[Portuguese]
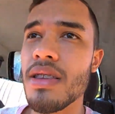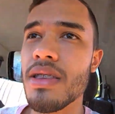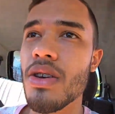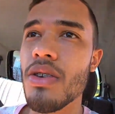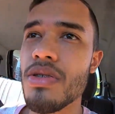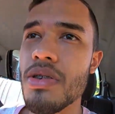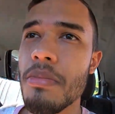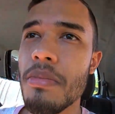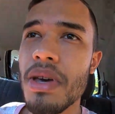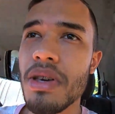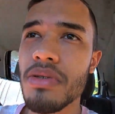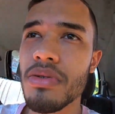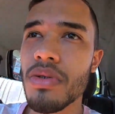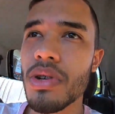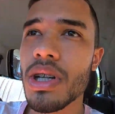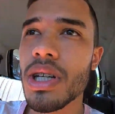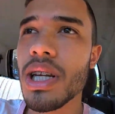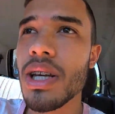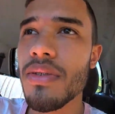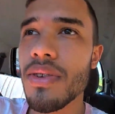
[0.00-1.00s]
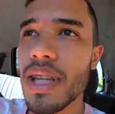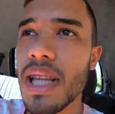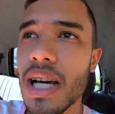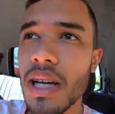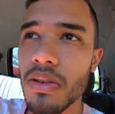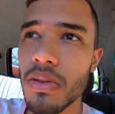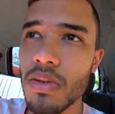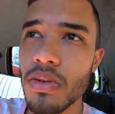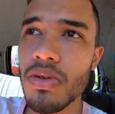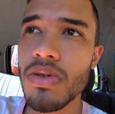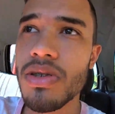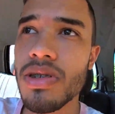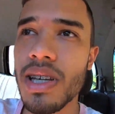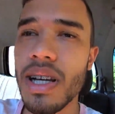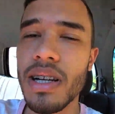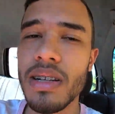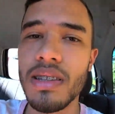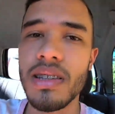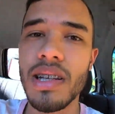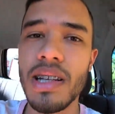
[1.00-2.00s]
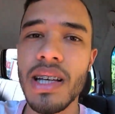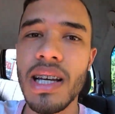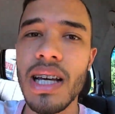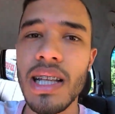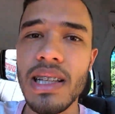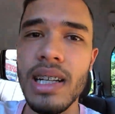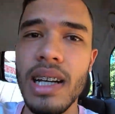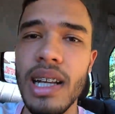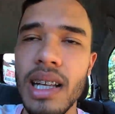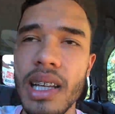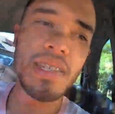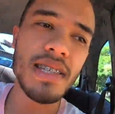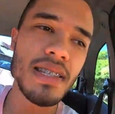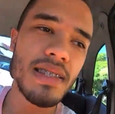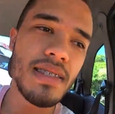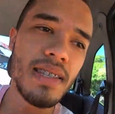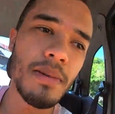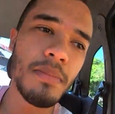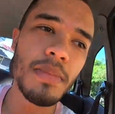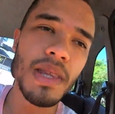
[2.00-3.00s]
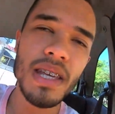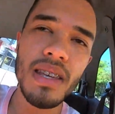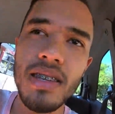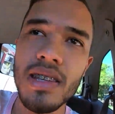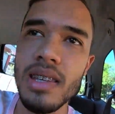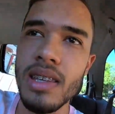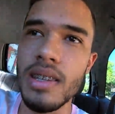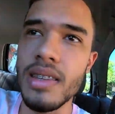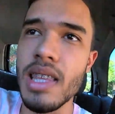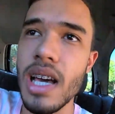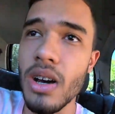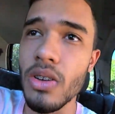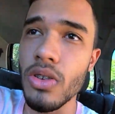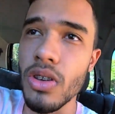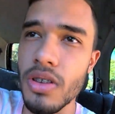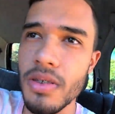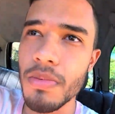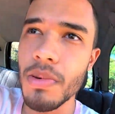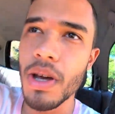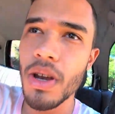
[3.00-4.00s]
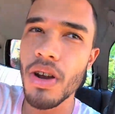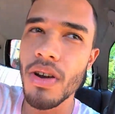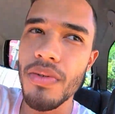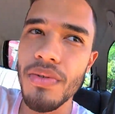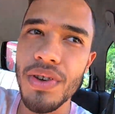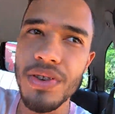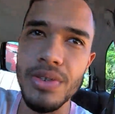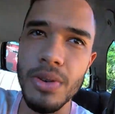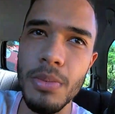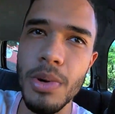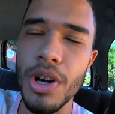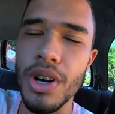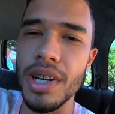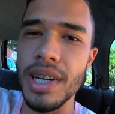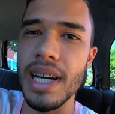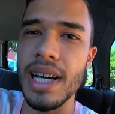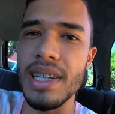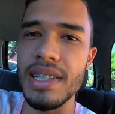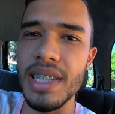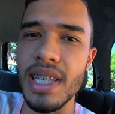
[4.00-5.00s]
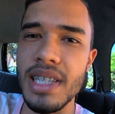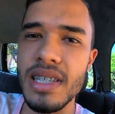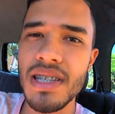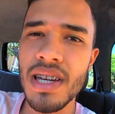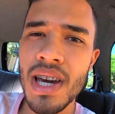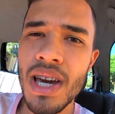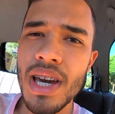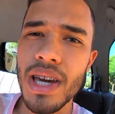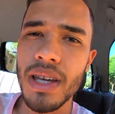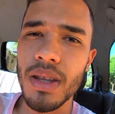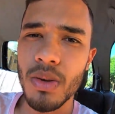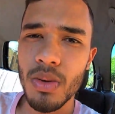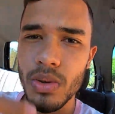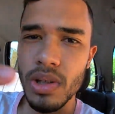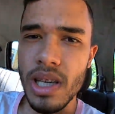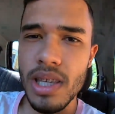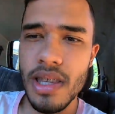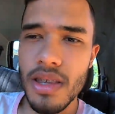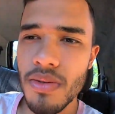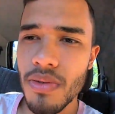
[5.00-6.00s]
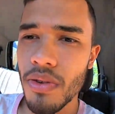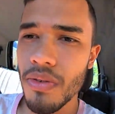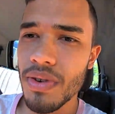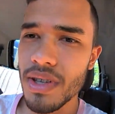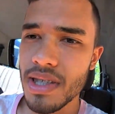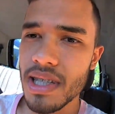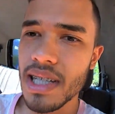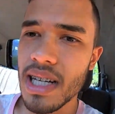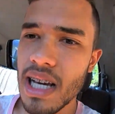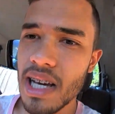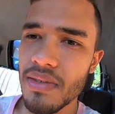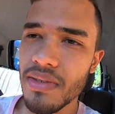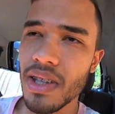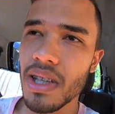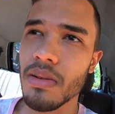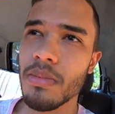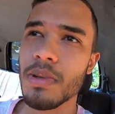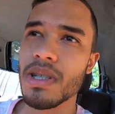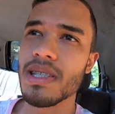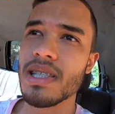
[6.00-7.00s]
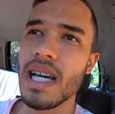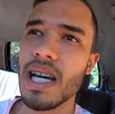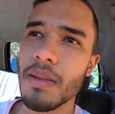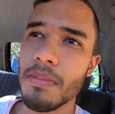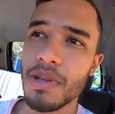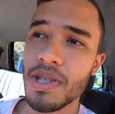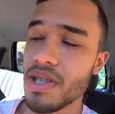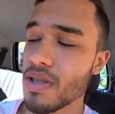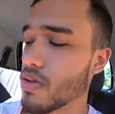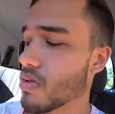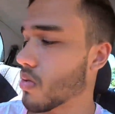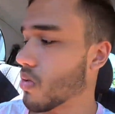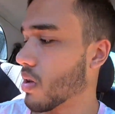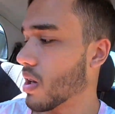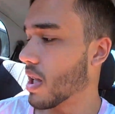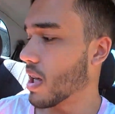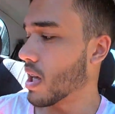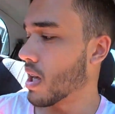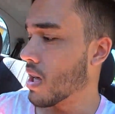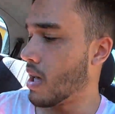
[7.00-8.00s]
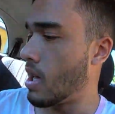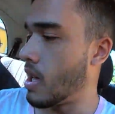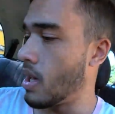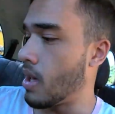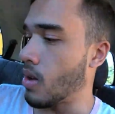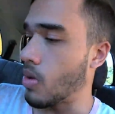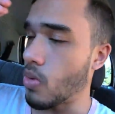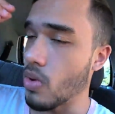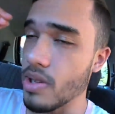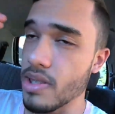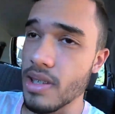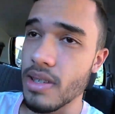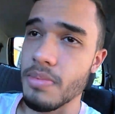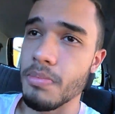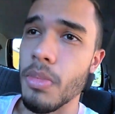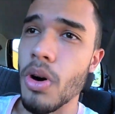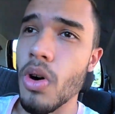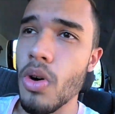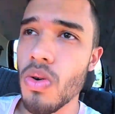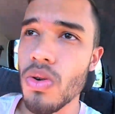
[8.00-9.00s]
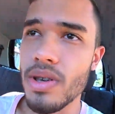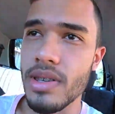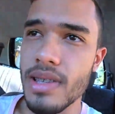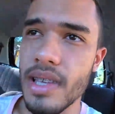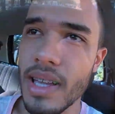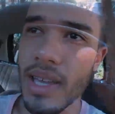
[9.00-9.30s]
Deus abençoando aí, vai dar tudo certo, tá ligado, galera? A gente sempre tem que dar o nosso melhor, fazer o melhor da gente em tudo que a gente for fazer na vida, rapaziada, pra gente colher coisas boas,